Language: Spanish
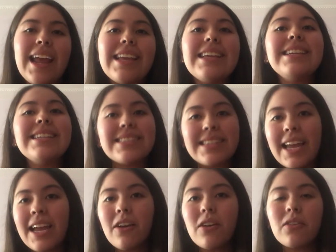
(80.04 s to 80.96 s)
y
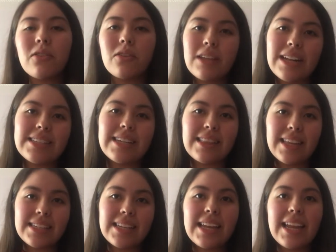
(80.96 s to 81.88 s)
sé con total
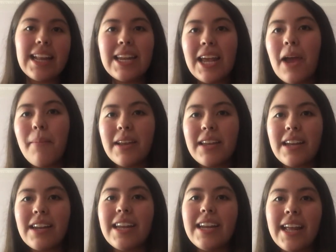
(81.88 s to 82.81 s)
certeza que el día de
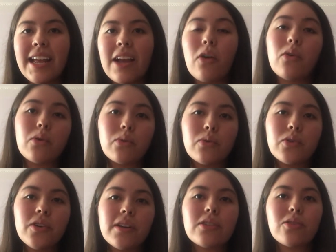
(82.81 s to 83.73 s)
mañana iré con
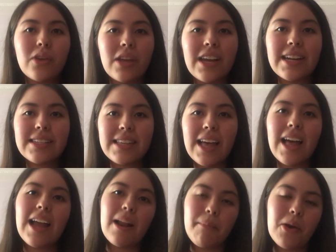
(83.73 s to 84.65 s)
orgullo que soy
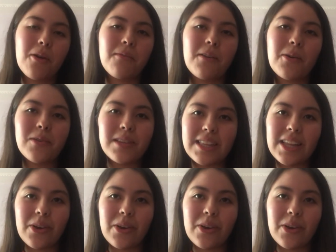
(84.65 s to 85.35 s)
egresada de la mejor facultad de